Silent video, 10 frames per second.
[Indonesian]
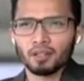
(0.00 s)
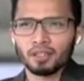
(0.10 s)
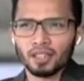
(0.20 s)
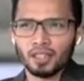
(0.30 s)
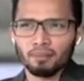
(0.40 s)
uh,
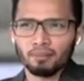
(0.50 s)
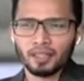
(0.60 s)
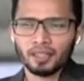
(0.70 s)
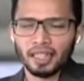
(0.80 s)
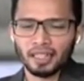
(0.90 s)
baru
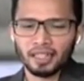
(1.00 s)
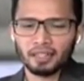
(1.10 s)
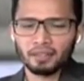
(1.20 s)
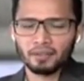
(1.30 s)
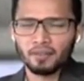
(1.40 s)
sekian persen
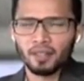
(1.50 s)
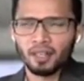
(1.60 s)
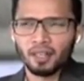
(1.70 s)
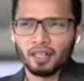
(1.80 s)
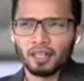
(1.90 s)
gitu gitu
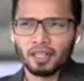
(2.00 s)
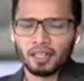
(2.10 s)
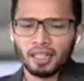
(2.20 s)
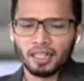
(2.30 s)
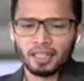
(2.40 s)

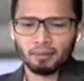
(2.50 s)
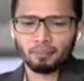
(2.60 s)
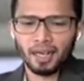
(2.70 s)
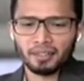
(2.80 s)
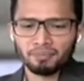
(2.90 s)
uh, dan ke
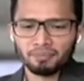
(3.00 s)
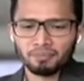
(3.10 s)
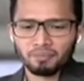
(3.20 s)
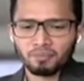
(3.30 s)
depan